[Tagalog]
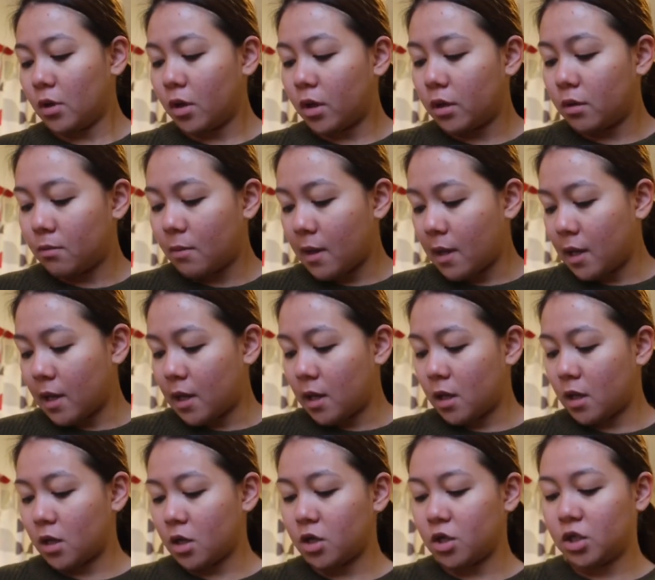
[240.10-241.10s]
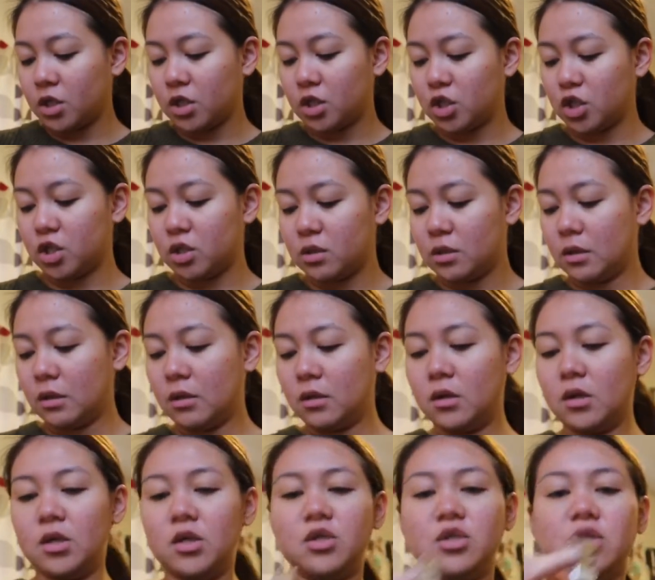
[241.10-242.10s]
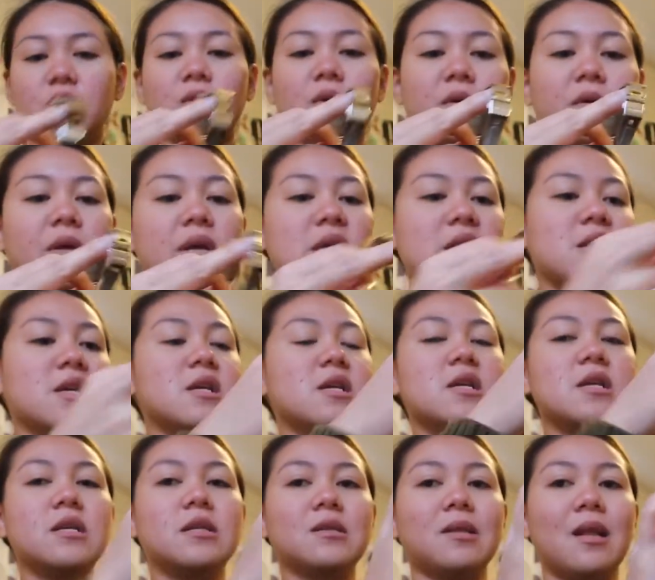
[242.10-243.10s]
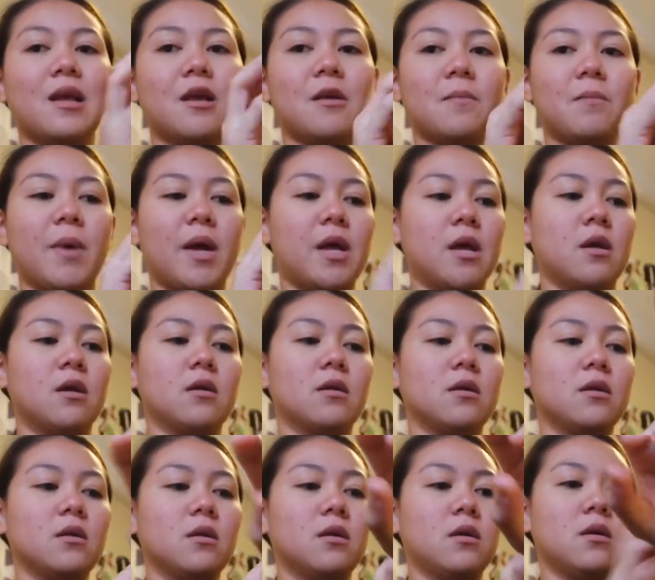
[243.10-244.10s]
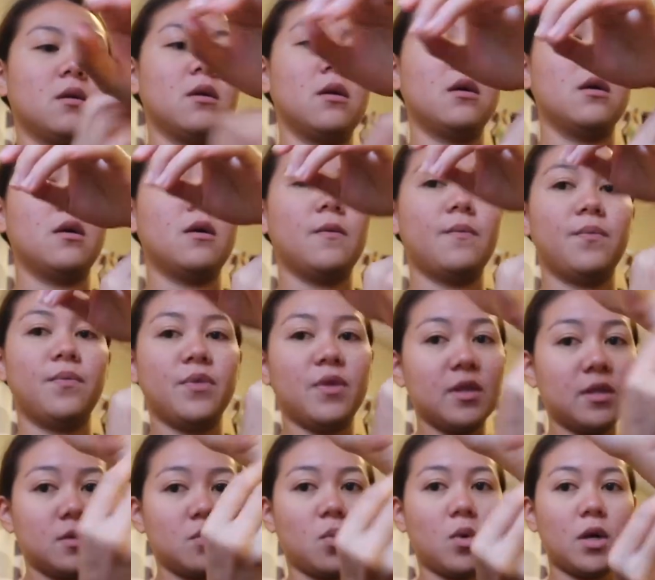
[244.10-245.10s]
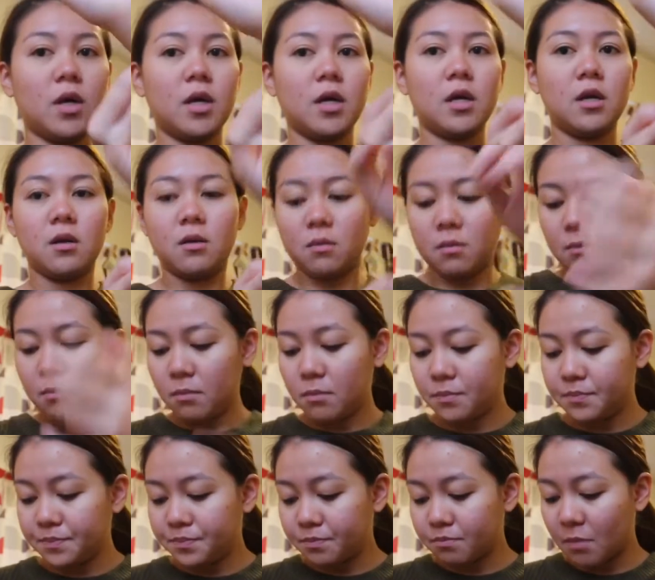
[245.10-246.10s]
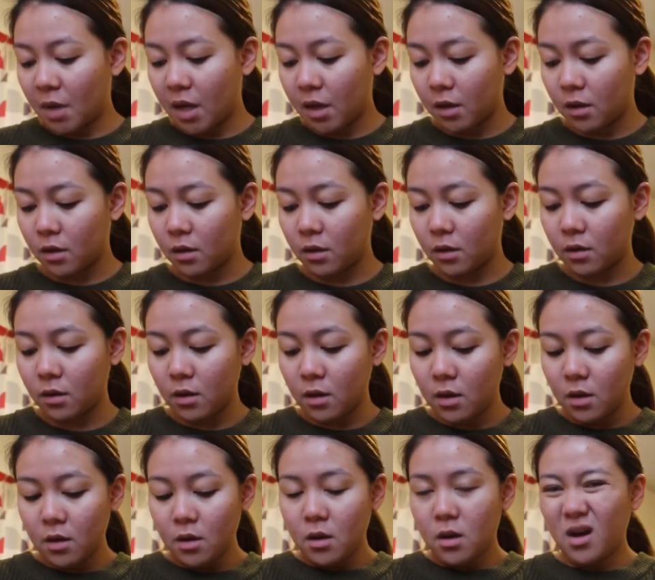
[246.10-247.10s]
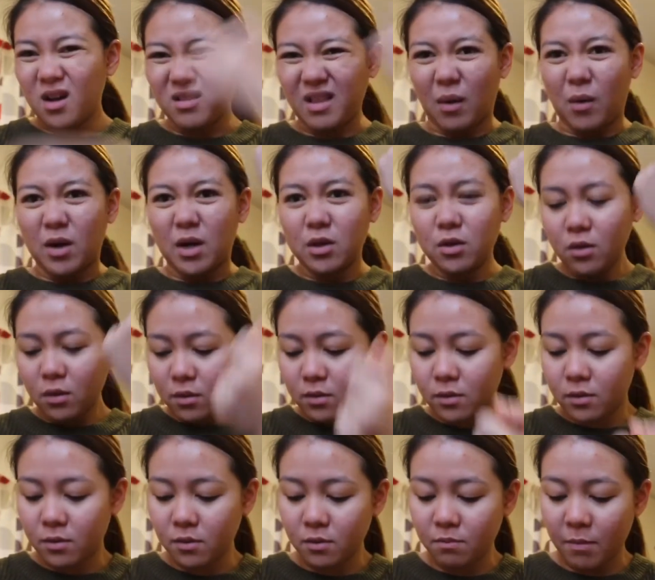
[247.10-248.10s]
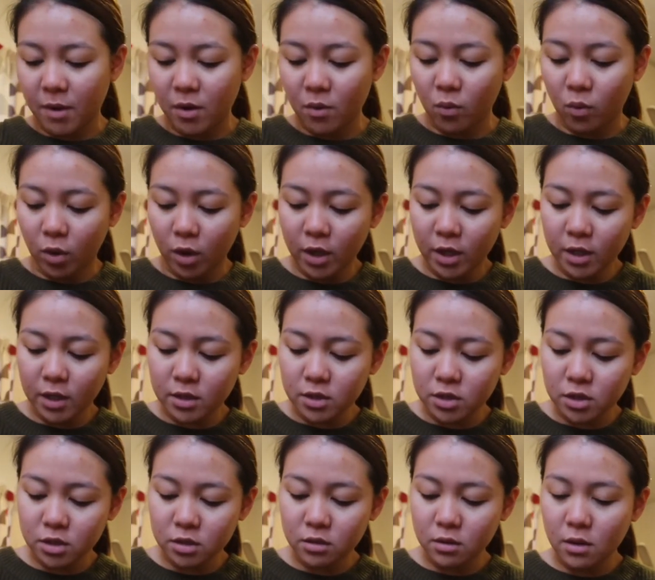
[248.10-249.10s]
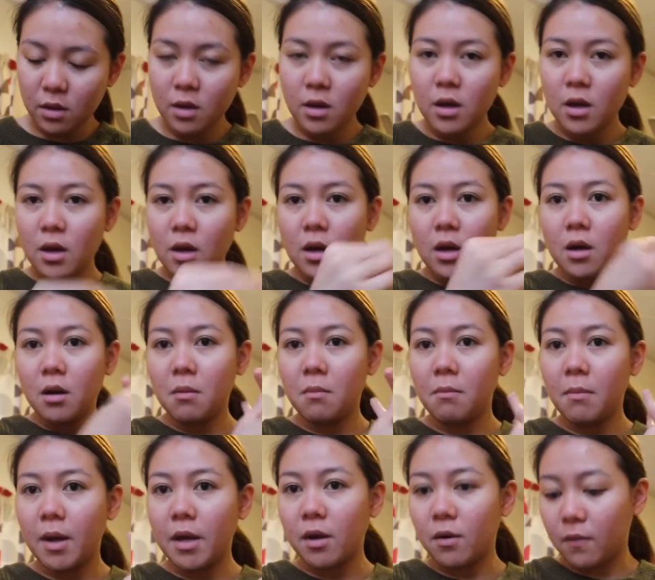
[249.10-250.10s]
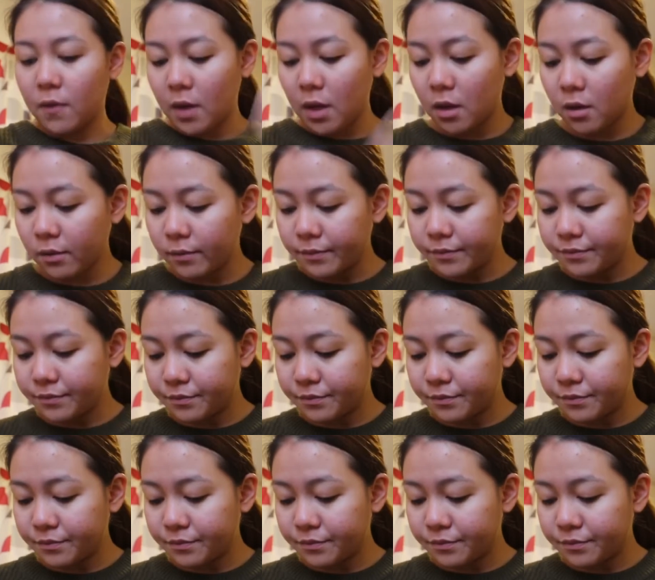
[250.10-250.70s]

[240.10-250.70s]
on my jewelries, like my, this one, my, tawag ito, my watch, my ring,